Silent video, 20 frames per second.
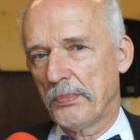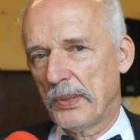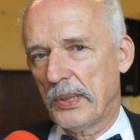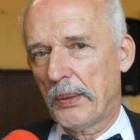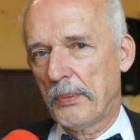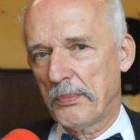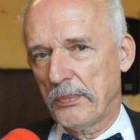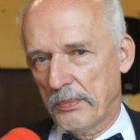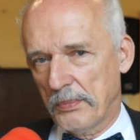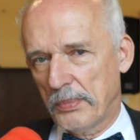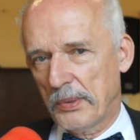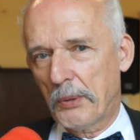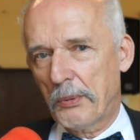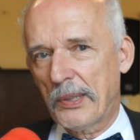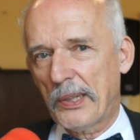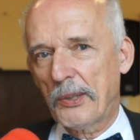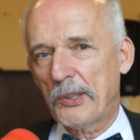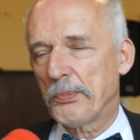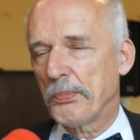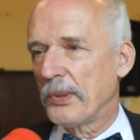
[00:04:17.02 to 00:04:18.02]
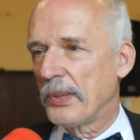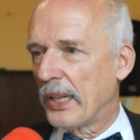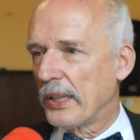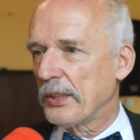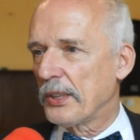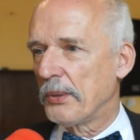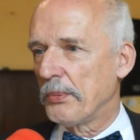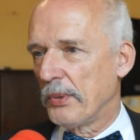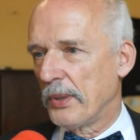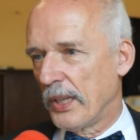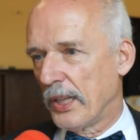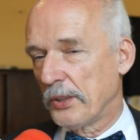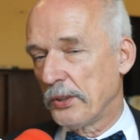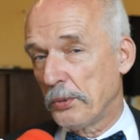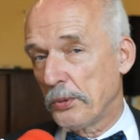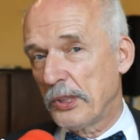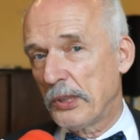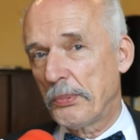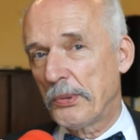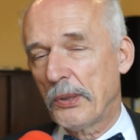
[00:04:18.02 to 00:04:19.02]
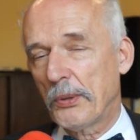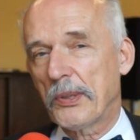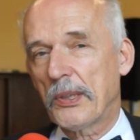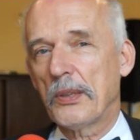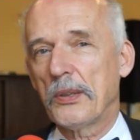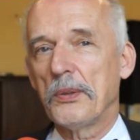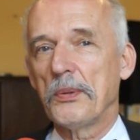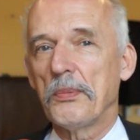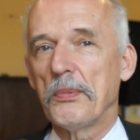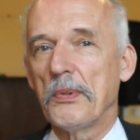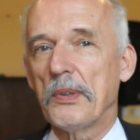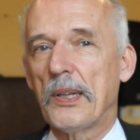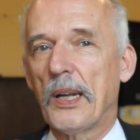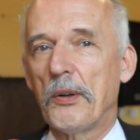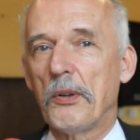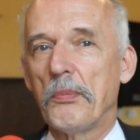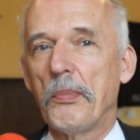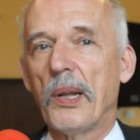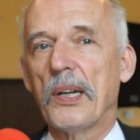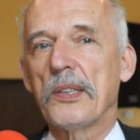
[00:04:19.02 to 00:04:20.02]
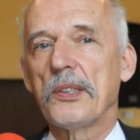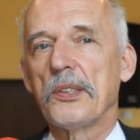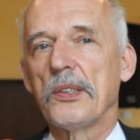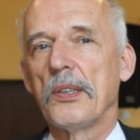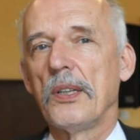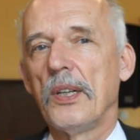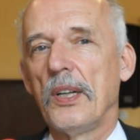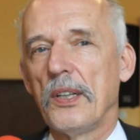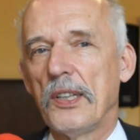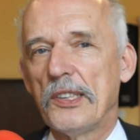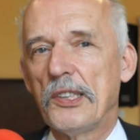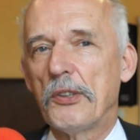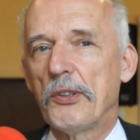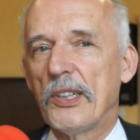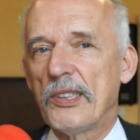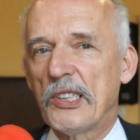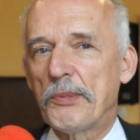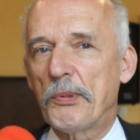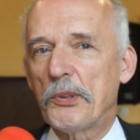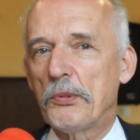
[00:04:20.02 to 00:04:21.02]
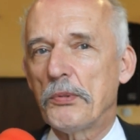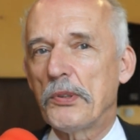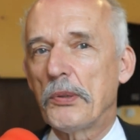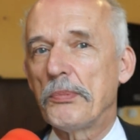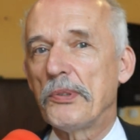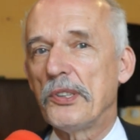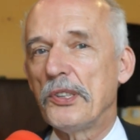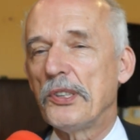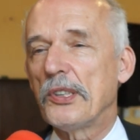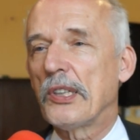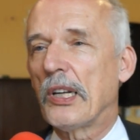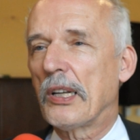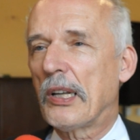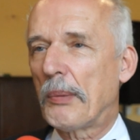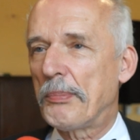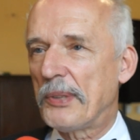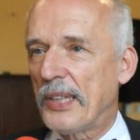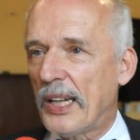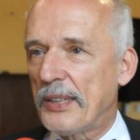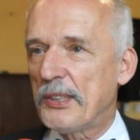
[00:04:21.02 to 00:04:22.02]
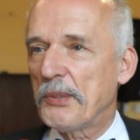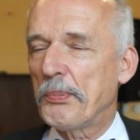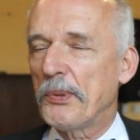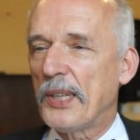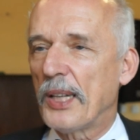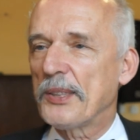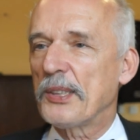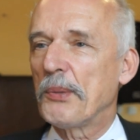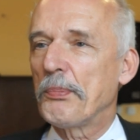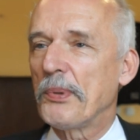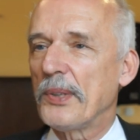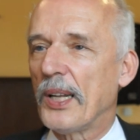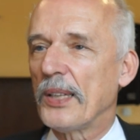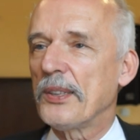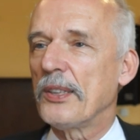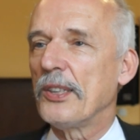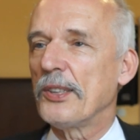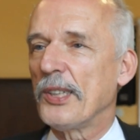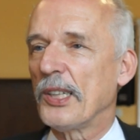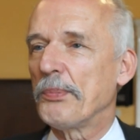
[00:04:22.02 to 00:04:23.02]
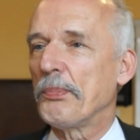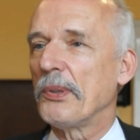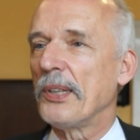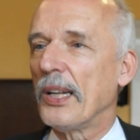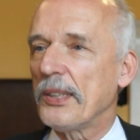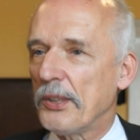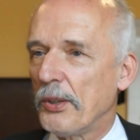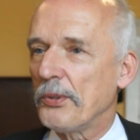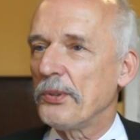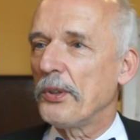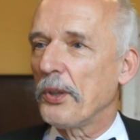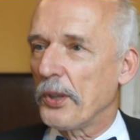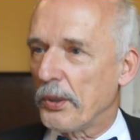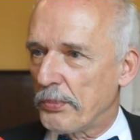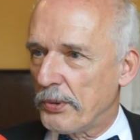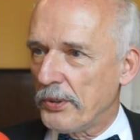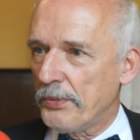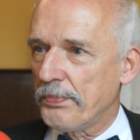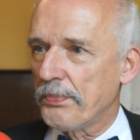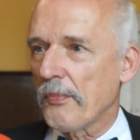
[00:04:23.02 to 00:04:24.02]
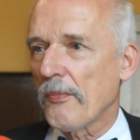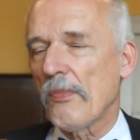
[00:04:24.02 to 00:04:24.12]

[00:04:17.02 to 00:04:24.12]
tam nakładając podatki, bo jak słusznie powiedział Karol Marx, jest tylko jeden sposób, żeby zniszczyć kapitalizm, podatki, podatki, jeszcze raz podatki, oni to robią.